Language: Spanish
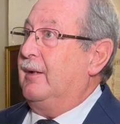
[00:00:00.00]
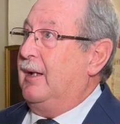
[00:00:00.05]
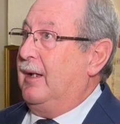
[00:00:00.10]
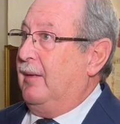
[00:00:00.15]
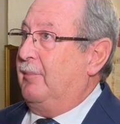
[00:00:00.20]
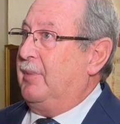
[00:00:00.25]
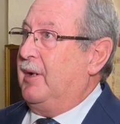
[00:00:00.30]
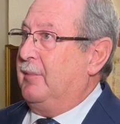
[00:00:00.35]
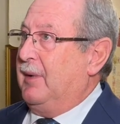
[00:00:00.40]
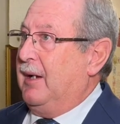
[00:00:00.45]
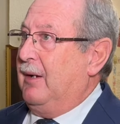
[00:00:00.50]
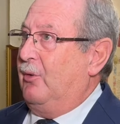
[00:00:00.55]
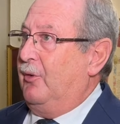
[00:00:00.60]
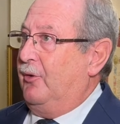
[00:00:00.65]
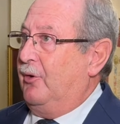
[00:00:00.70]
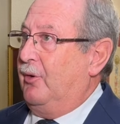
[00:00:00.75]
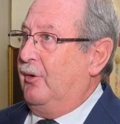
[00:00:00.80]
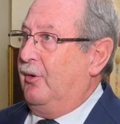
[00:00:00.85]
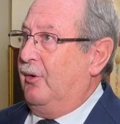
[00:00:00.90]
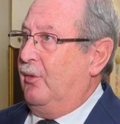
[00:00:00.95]
la primera
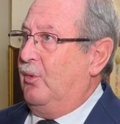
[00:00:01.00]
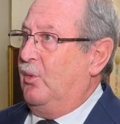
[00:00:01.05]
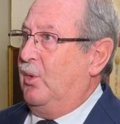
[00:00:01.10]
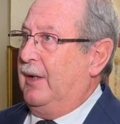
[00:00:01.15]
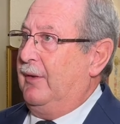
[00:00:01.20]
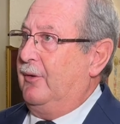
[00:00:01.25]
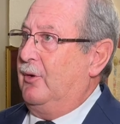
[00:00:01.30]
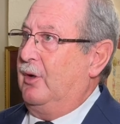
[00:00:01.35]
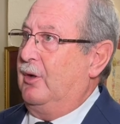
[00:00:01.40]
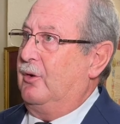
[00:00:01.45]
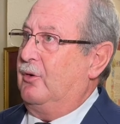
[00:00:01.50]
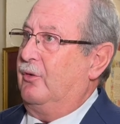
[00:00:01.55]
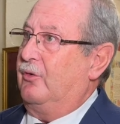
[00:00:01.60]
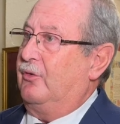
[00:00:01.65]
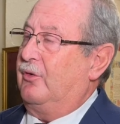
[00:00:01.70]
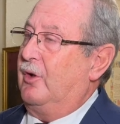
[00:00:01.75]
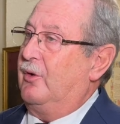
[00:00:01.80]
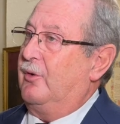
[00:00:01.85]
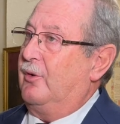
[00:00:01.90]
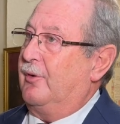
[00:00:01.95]
cuando, cuando el
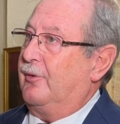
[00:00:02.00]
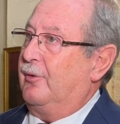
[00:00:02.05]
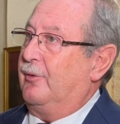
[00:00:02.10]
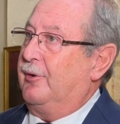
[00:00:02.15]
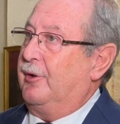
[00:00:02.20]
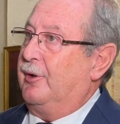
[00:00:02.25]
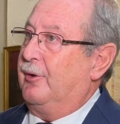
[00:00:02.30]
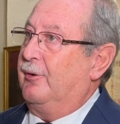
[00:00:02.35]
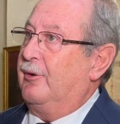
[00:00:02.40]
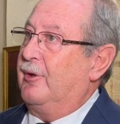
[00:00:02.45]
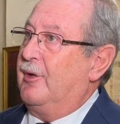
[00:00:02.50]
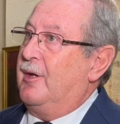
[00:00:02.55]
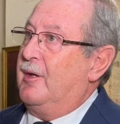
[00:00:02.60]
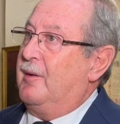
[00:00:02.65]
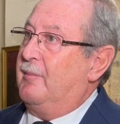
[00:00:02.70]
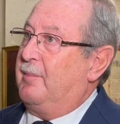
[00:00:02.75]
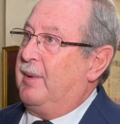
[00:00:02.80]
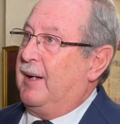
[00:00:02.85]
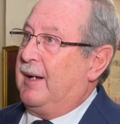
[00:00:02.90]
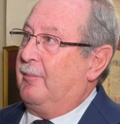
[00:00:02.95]
Consejo nos reunió
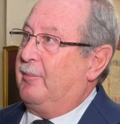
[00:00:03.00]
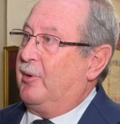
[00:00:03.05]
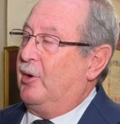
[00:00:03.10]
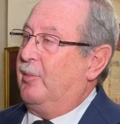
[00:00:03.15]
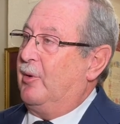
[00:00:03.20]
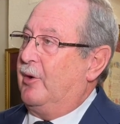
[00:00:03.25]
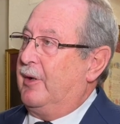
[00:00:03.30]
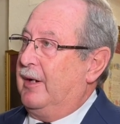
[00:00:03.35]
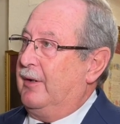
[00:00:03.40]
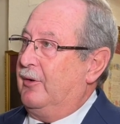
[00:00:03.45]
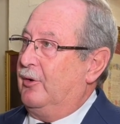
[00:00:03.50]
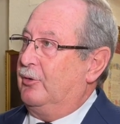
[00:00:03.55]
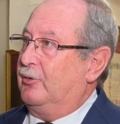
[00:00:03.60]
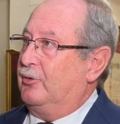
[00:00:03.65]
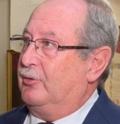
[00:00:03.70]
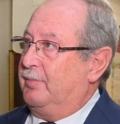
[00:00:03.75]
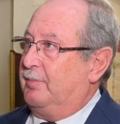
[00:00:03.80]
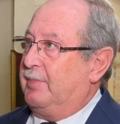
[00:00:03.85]
para proponernos,